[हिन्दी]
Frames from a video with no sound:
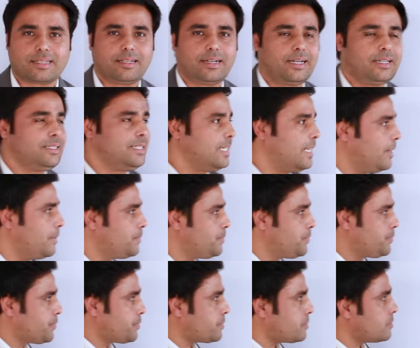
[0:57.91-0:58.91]
करें ठीक
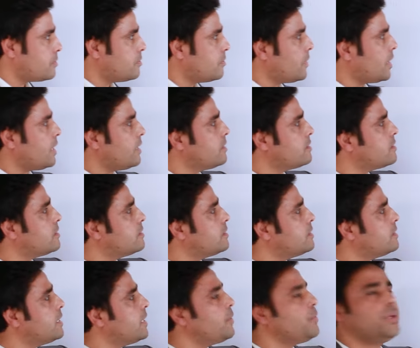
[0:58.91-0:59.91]
है सर टुडे